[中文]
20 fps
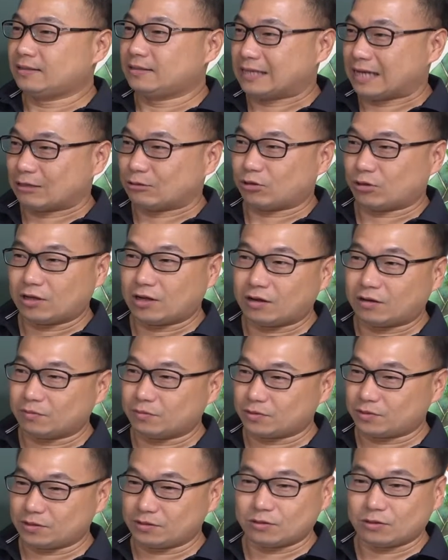甲醛哈，
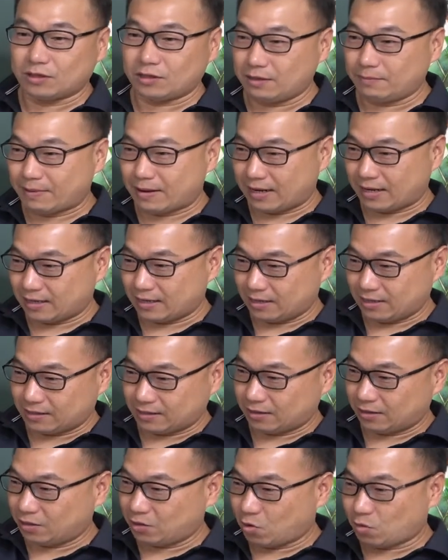就是说一般那
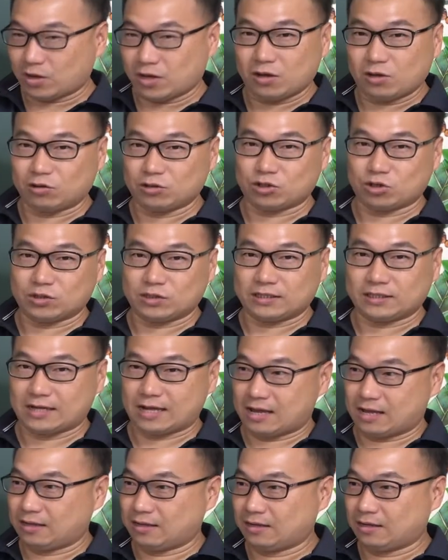个工业用酒精
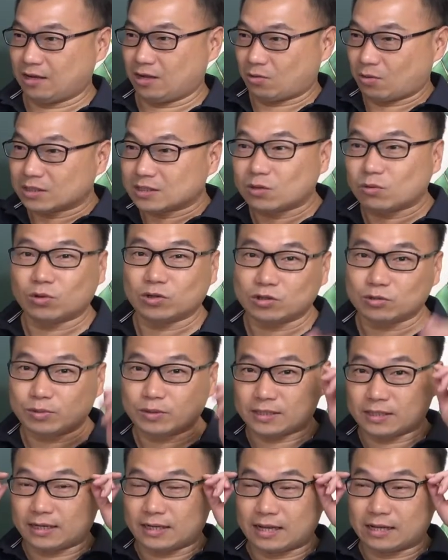啊，你光是闻就
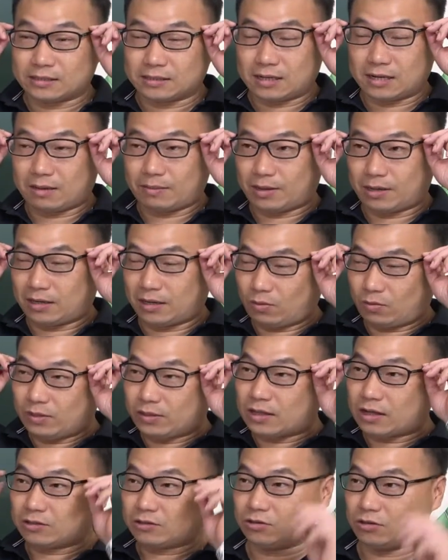不行的，知道吗？你
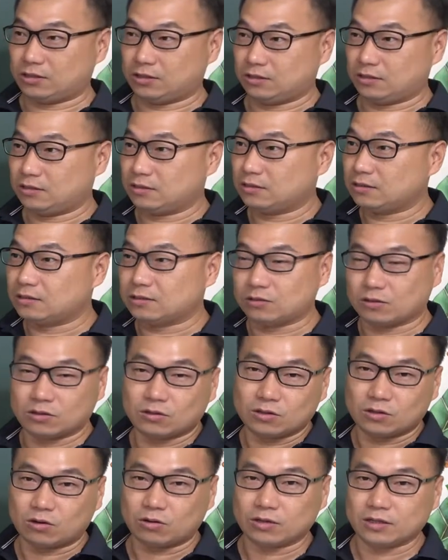闻到就已经
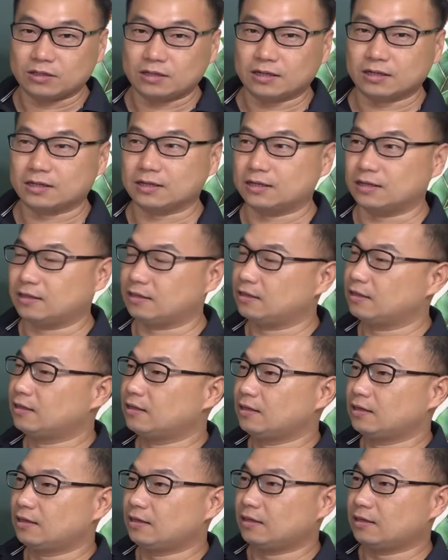容容易那个
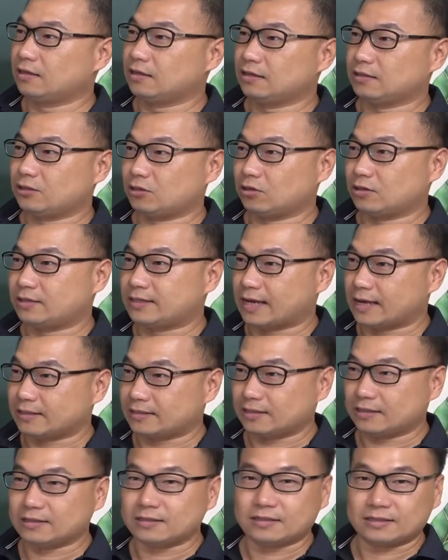就产
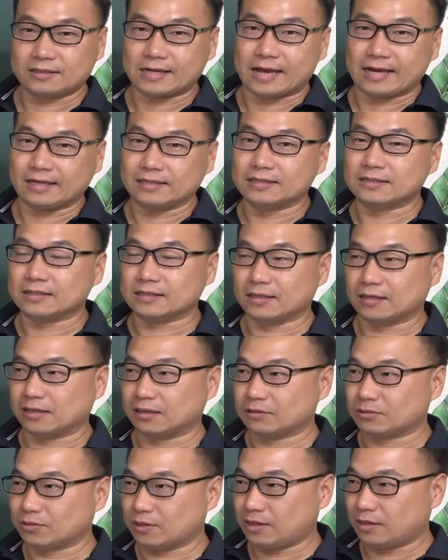生致癌因子
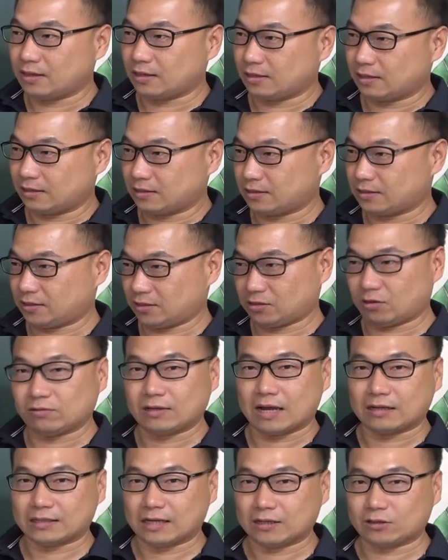了、哦，所以那个使用
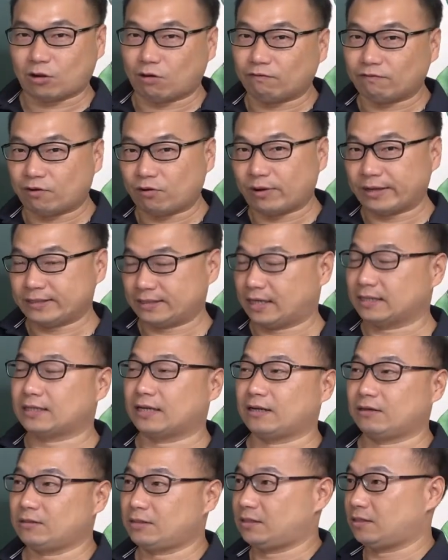它在通风环境下
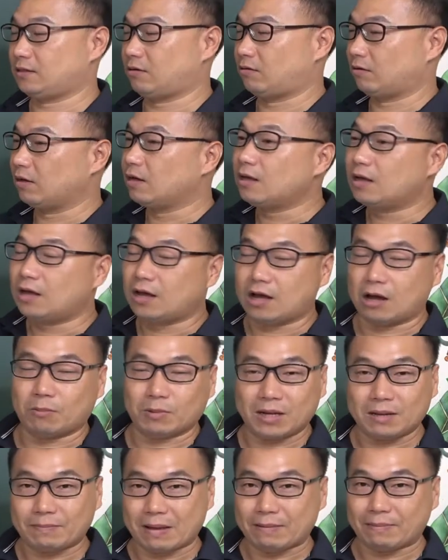才能使用。我
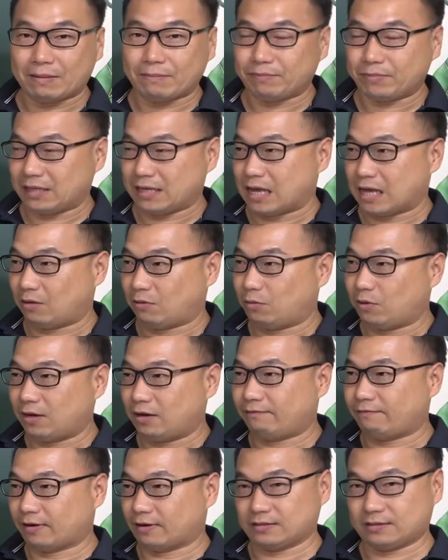们的白板笔啊，为
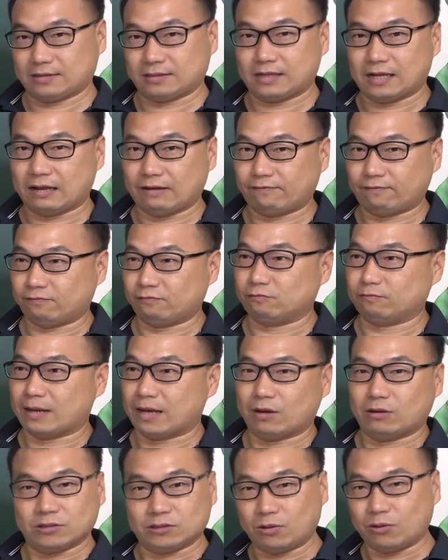了防止它腐
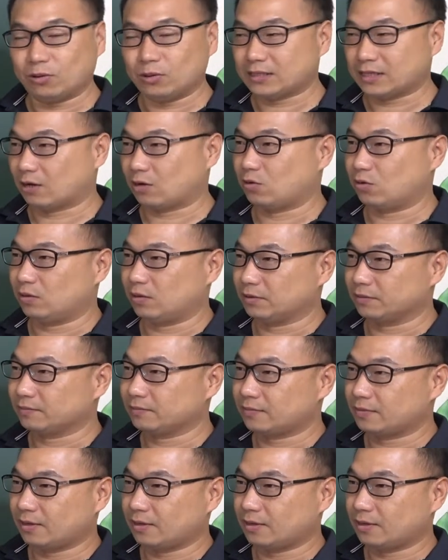败、哦，这种我讲过了，